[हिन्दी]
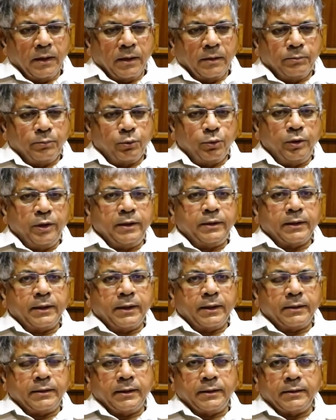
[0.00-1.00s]
पूरी
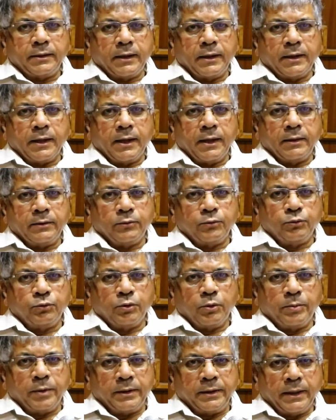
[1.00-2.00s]
तरह से सरकार
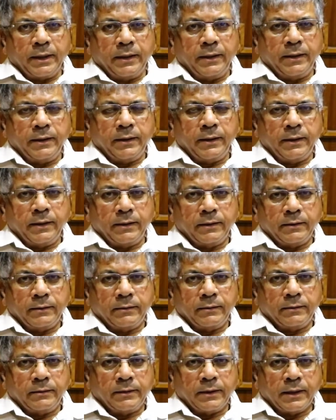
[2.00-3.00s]
उनको बचाने के
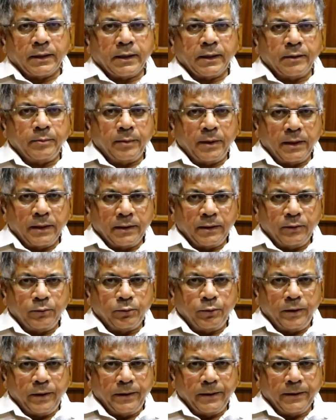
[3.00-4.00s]
चक्कर में लगी
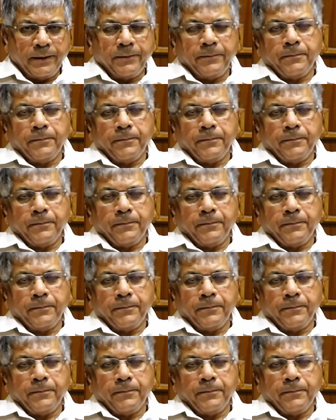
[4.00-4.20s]
हुई है